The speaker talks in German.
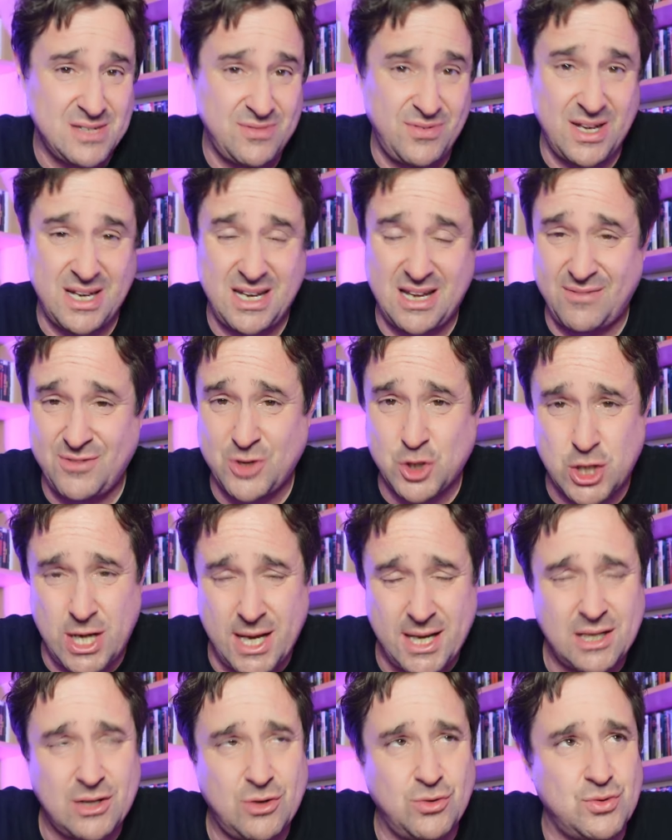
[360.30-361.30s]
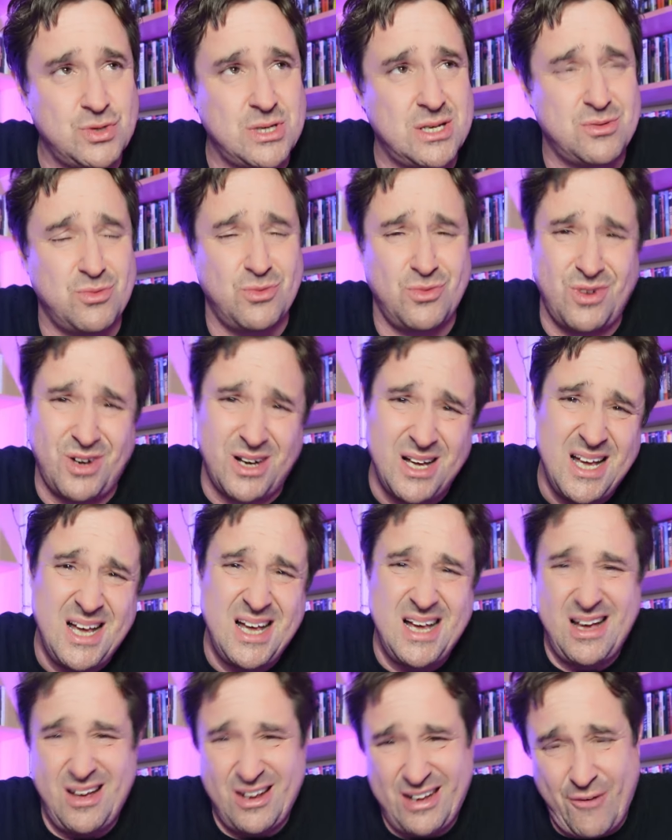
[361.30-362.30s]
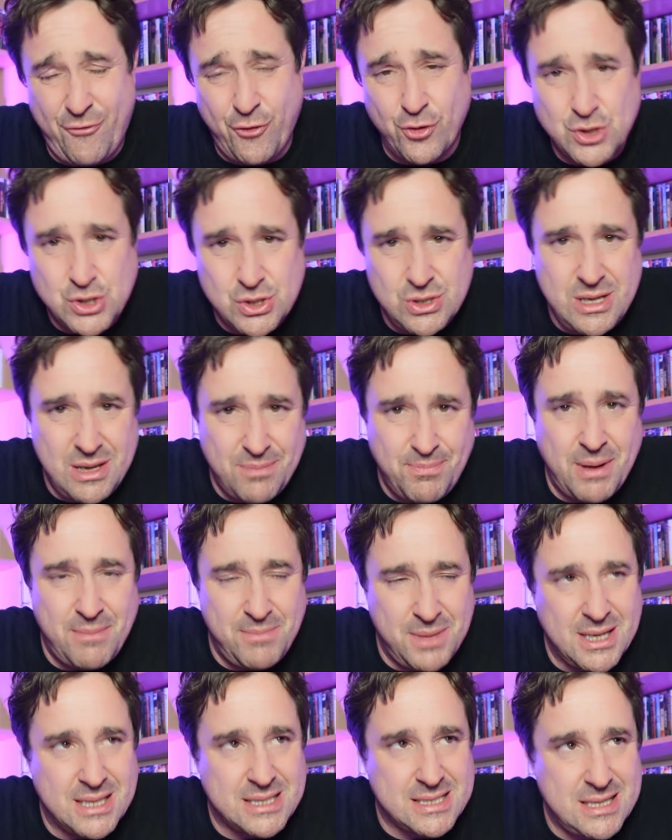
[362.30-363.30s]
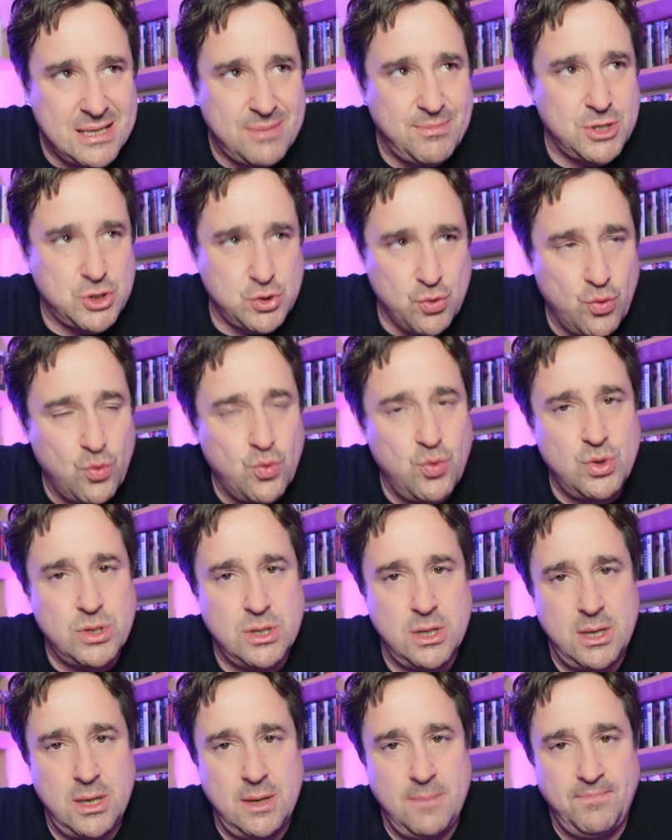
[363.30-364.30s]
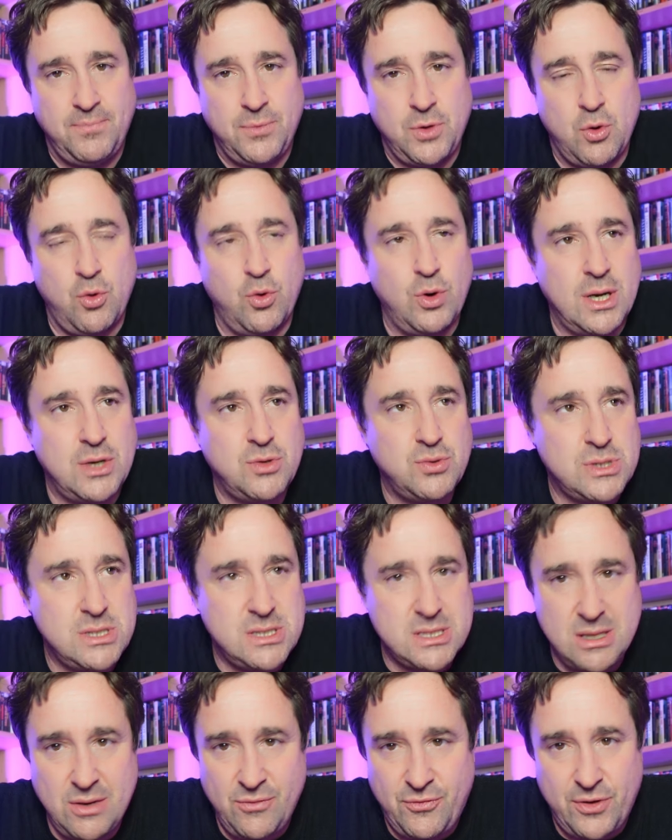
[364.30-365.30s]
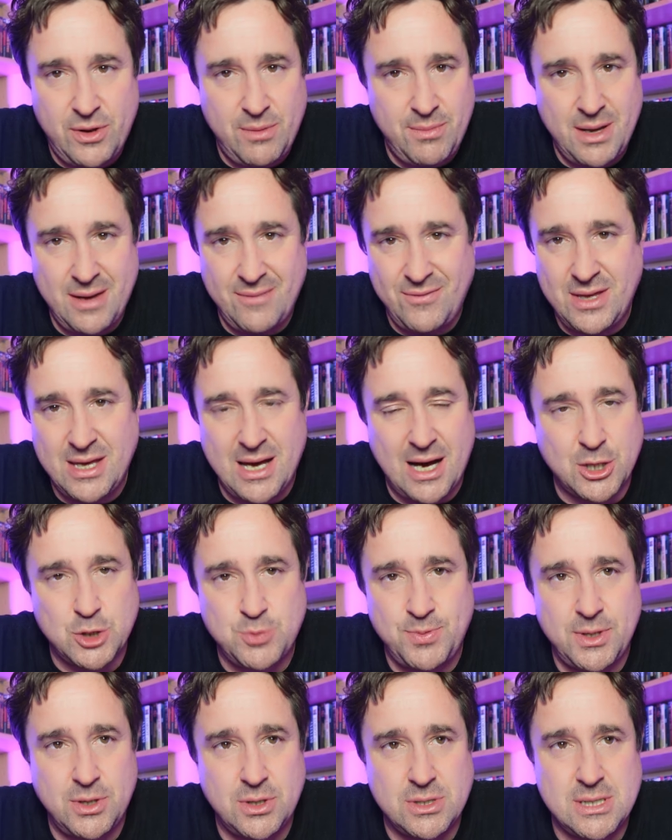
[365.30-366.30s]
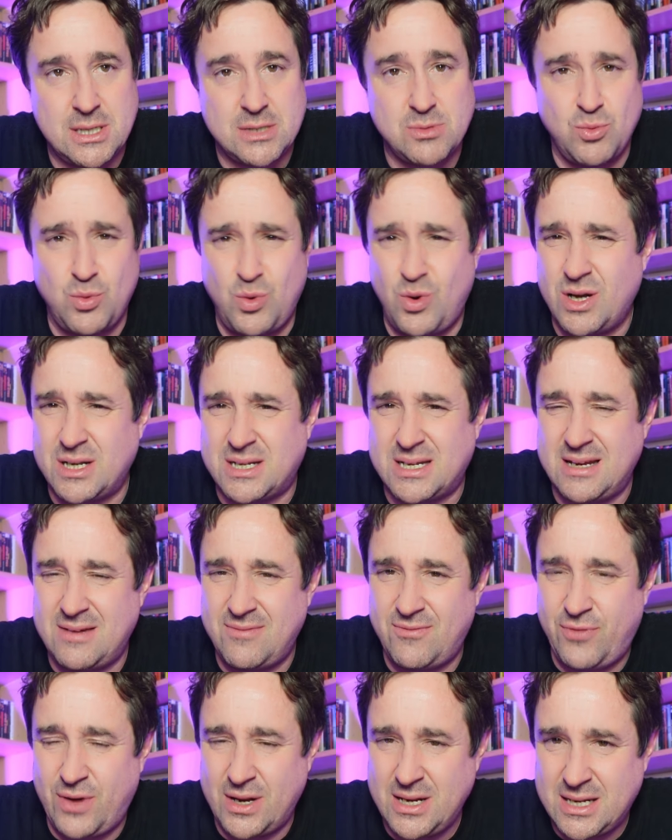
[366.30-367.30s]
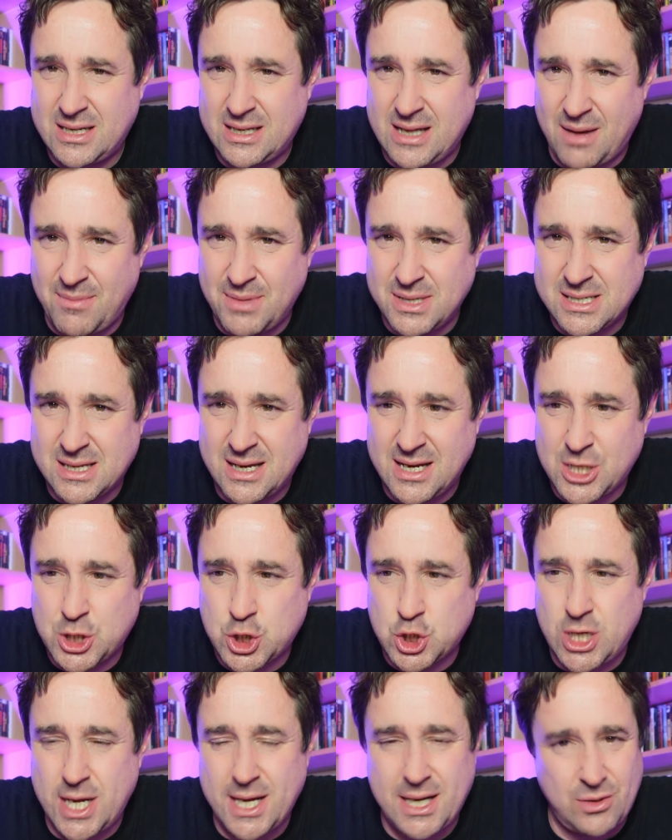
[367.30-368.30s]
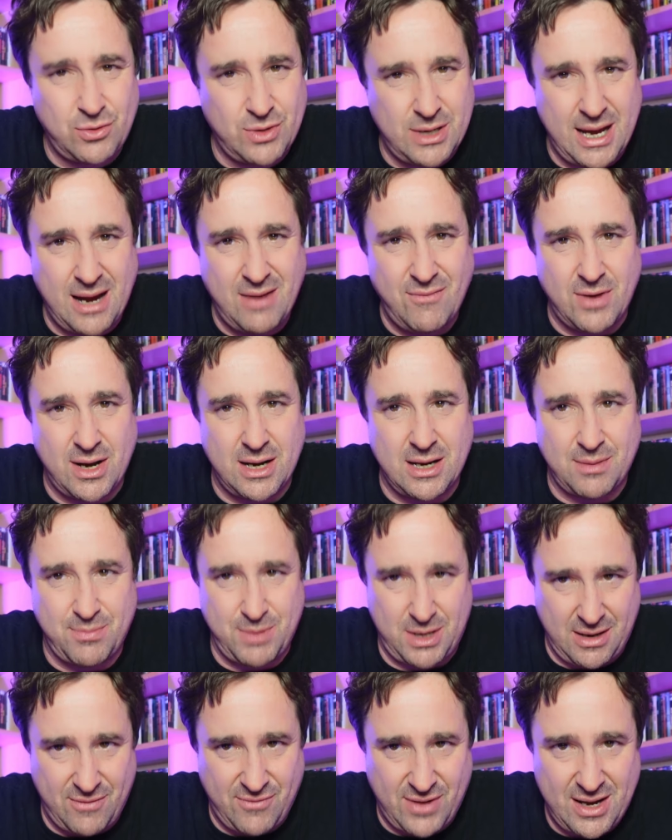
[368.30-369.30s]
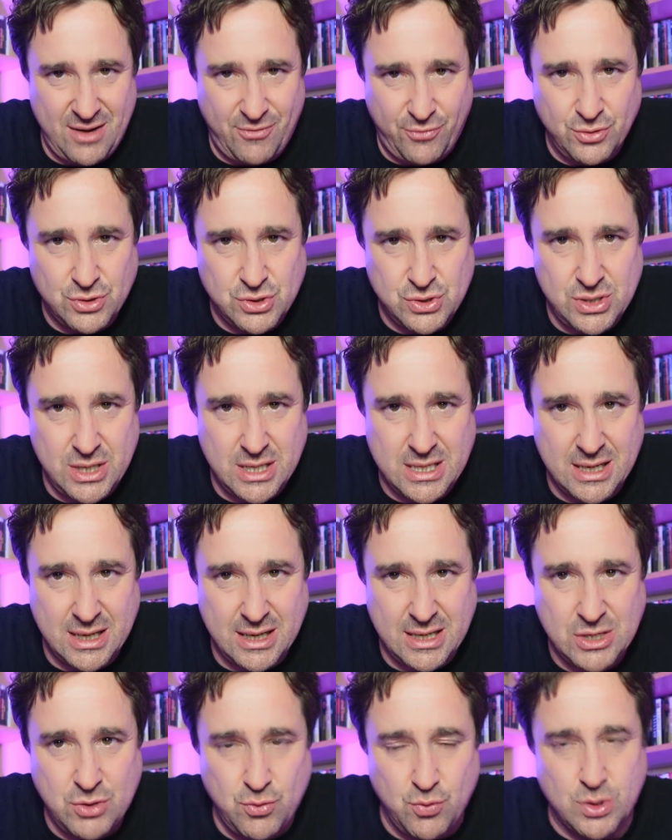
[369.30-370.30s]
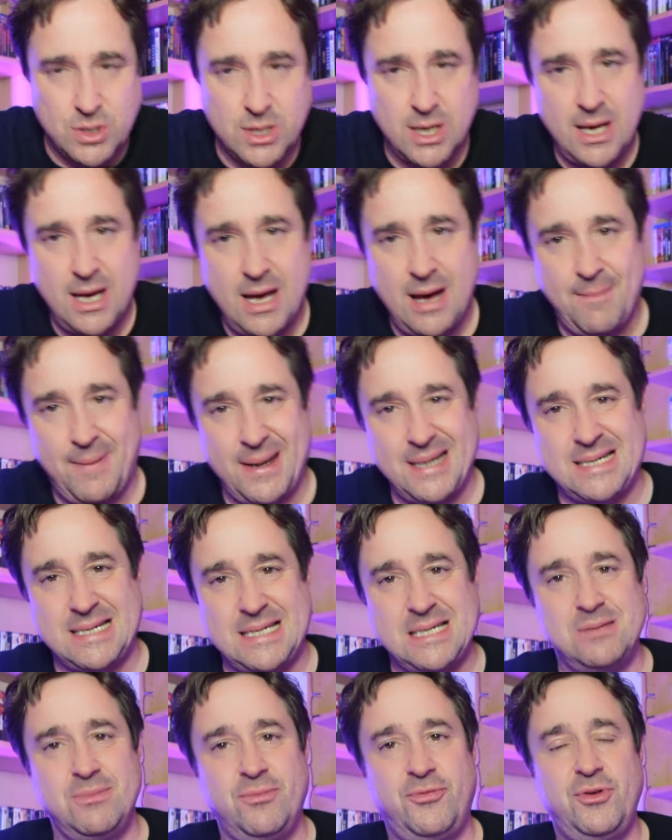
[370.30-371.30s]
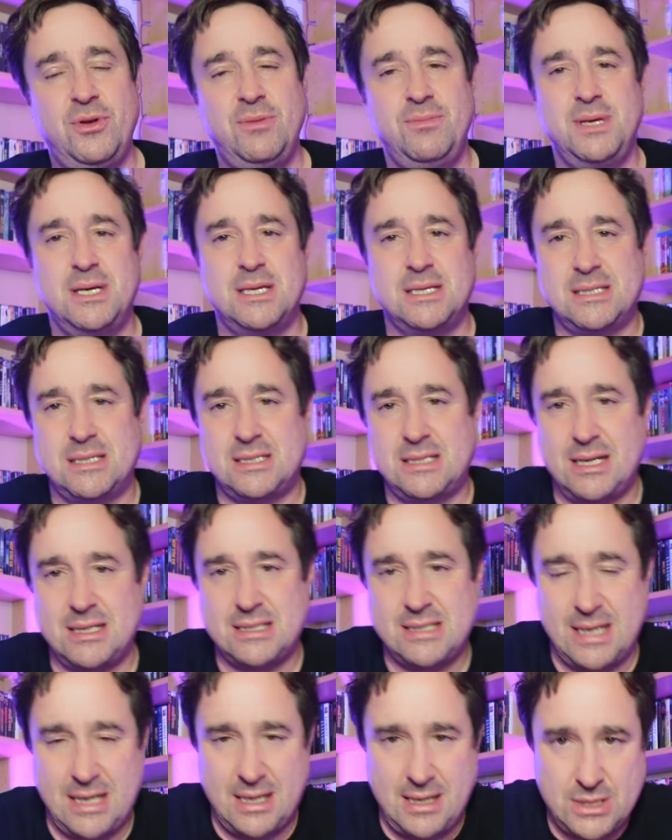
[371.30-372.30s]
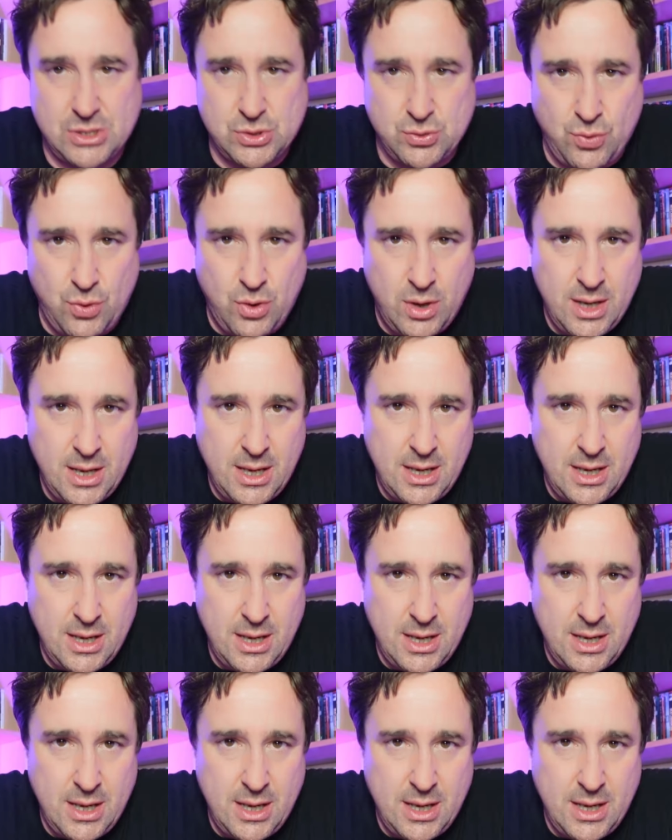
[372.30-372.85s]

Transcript: sie werden irgendwie schlechter und du sagst, oh, der funktioniert bei mir jetzt nicht mehr so gut. Oder du siehst den Film irgendwie Jahre später und sagst, oh, den fand ich damals recht schlecht und langweilig. Mittlerweile funktioniert der recht gut. Bei diesem Film hier ist es tatsächlich so,